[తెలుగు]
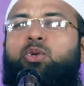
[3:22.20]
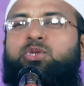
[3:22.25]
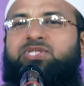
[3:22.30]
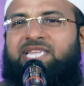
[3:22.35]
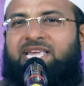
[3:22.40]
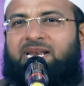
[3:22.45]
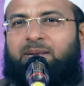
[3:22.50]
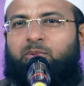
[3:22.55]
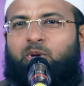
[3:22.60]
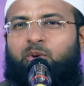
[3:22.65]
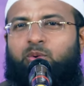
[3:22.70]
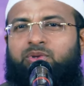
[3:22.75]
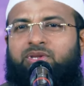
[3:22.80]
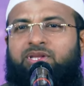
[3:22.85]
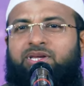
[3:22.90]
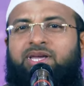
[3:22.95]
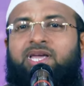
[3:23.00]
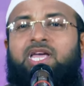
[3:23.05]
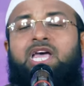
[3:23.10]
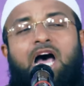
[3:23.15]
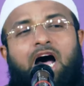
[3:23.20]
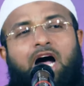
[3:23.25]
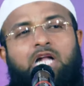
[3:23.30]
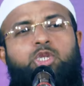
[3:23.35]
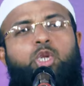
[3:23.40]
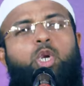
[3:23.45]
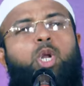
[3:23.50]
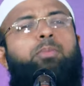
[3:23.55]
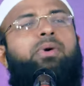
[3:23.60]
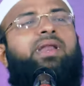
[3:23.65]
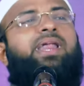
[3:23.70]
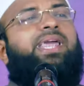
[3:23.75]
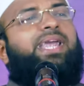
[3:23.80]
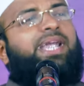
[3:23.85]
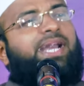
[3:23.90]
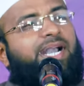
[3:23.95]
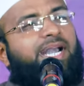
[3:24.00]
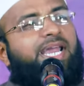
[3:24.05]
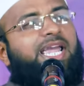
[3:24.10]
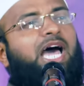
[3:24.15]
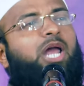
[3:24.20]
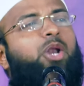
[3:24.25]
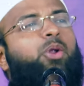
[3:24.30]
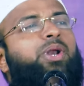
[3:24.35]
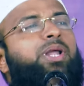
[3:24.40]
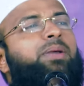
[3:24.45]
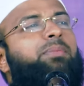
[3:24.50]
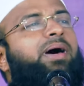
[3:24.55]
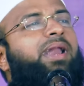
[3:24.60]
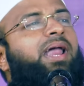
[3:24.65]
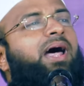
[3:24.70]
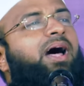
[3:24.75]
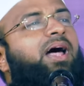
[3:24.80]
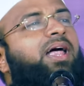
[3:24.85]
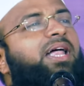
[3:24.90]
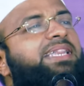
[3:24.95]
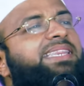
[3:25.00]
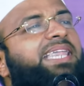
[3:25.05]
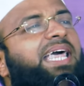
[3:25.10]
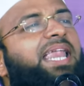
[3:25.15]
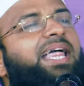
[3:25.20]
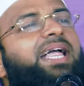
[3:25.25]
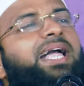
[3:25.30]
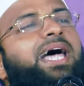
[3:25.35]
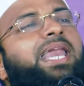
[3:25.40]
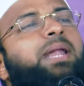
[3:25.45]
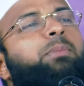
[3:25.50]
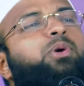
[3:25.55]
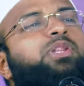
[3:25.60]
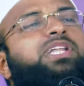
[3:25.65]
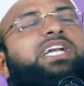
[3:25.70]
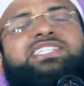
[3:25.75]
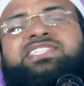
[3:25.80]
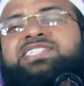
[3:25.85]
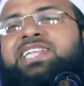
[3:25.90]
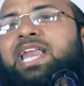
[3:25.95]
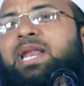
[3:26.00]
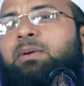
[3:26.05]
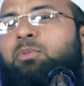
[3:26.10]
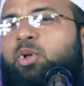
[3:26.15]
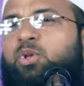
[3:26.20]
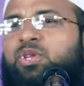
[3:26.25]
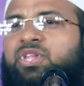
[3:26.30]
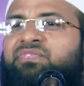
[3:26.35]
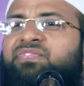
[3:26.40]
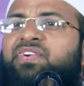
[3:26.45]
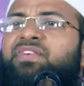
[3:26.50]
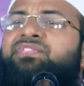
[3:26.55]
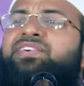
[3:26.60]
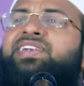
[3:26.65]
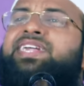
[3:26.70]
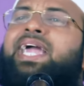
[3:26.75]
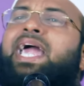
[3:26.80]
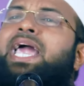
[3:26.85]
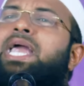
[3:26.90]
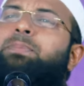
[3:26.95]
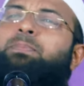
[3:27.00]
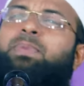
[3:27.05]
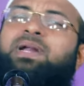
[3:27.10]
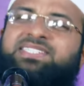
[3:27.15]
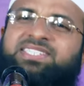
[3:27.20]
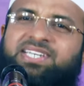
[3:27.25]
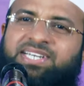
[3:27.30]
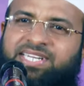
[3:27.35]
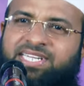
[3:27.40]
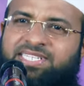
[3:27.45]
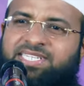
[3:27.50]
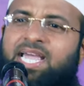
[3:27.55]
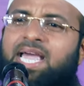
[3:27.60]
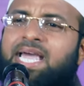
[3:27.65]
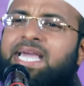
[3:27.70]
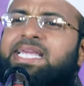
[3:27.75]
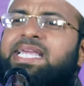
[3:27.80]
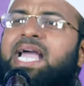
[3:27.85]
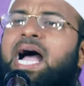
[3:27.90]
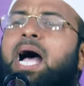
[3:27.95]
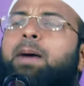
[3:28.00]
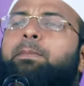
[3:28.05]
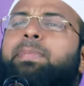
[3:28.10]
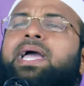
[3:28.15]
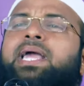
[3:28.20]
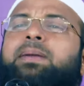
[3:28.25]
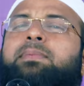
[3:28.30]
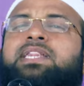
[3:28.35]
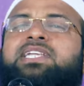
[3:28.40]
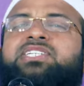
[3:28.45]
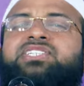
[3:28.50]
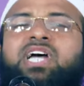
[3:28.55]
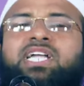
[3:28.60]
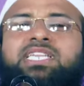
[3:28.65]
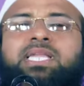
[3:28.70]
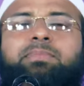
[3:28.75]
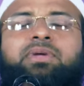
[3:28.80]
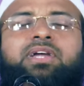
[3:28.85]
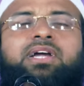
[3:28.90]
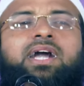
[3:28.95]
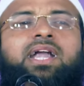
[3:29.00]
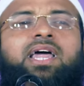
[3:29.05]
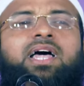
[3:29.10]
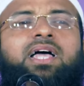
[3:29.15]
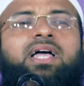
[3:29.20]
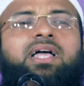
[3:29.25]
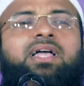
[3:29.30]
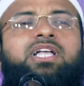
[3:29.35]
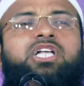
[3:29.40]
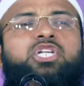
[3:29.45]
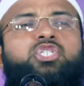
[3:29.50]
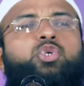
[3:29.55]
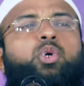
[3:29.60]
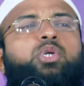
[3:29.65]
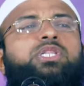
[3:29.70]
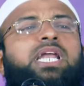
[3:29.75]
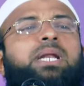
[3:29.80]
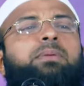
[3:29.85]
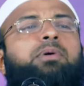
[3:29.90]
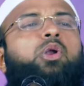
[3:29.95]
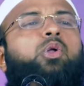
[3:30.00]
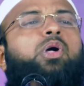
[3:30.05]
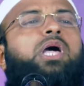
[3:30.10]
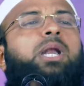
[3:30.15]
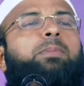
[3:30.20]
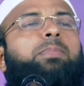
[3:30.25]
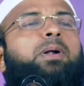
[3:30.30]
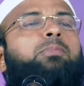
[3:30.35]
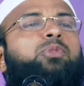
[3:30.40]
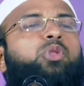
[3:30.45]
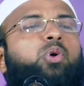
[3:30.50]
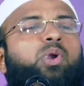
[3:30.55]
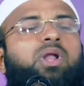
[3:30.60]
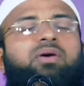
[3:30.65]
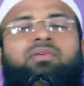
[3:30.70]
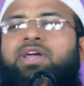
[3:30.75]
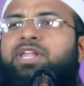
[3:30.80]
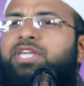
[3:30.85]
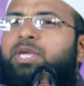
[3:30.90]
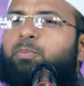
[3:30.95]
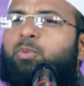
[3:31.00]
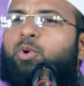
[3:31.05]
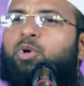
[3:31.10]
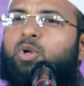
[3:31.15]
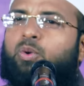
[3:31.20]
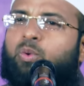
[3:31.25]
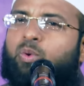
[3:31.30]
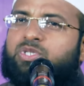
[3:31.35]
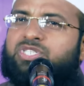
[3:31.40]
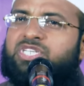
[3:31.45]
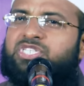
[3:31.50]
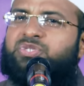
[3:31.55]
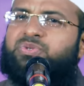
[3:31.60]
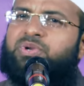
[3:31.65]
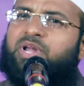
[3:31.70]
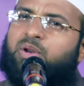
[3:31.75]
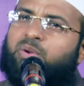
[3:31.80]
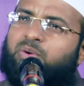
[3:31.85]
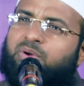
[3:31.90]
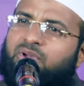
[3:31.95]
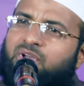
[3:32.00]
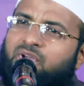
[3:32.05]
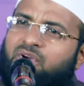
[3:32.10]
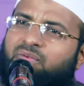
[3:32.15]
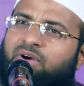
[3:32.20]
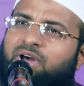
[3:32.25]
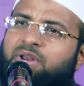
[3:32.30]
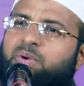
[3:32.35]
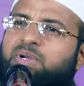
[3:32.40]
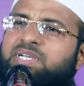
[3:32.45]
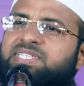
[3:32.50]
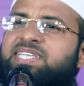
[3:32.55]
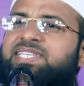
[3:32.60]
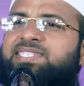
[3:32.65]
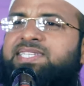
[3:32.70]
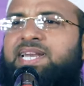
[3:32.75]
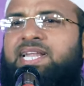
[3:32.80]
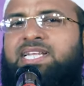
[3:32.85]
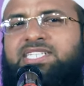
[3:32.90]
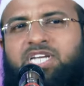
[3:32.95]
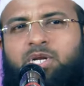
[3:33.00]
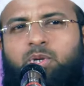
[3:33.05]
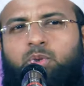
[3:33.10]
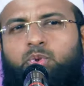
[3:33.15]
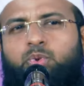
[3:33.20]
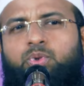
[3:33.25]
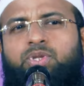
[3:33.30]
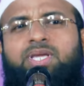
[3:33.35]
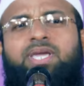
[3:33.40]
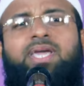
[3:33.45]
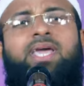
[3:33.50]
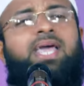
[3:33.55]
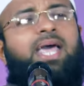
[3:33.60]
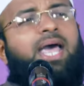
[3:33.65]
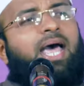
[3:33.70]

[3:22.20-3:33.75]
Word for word: ఐదో స్థానంలో ఉంది అందులో మన ఇండియాలోని మన తెలంగాణ మొదటి స్థానంలో ఉంది ఫిఫ్టీ ఎయిట్ పర్సెంటేజ్ యాభై ఎనిమిది శాతం ఇక్కడ సోదరి గర్భంతో ఉన్న వారికి పొట్ట కోసిస్తున్నారు వారి యొక్క సీజనింగ్ జరుగుతుంది